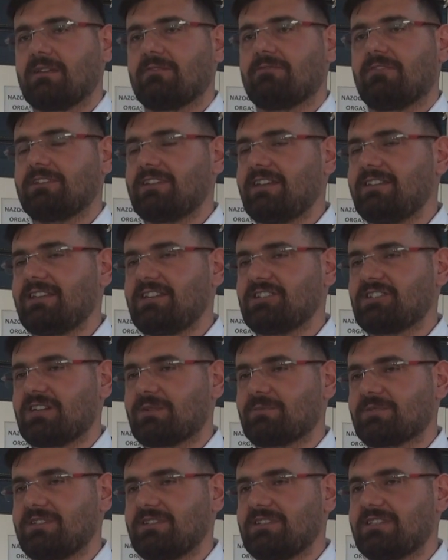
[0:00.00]

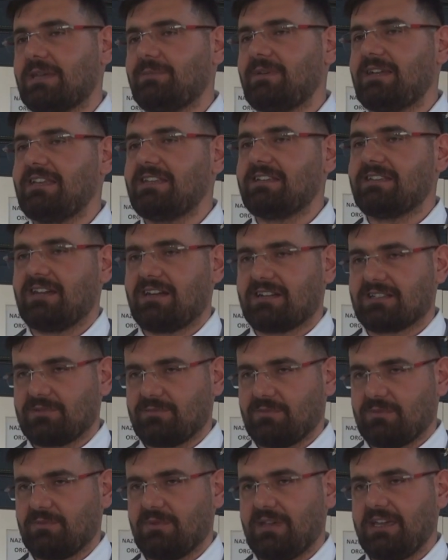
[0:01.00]
vatandaşlarımızın temel ilk
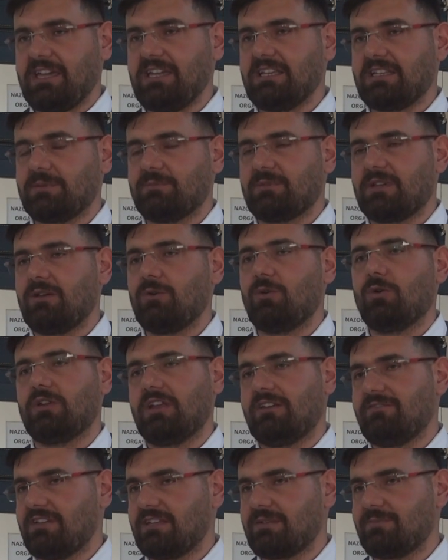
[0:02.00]
yardım eğitimine
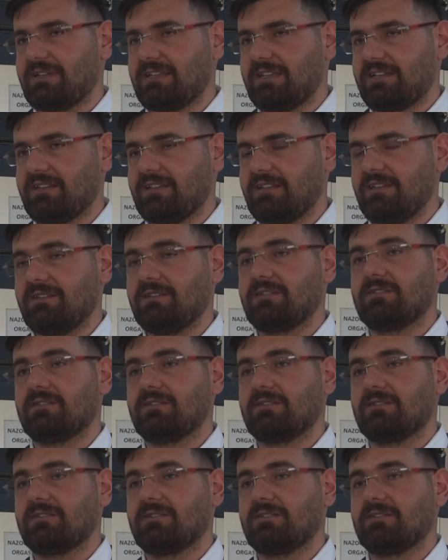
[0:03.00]
önem vermelerini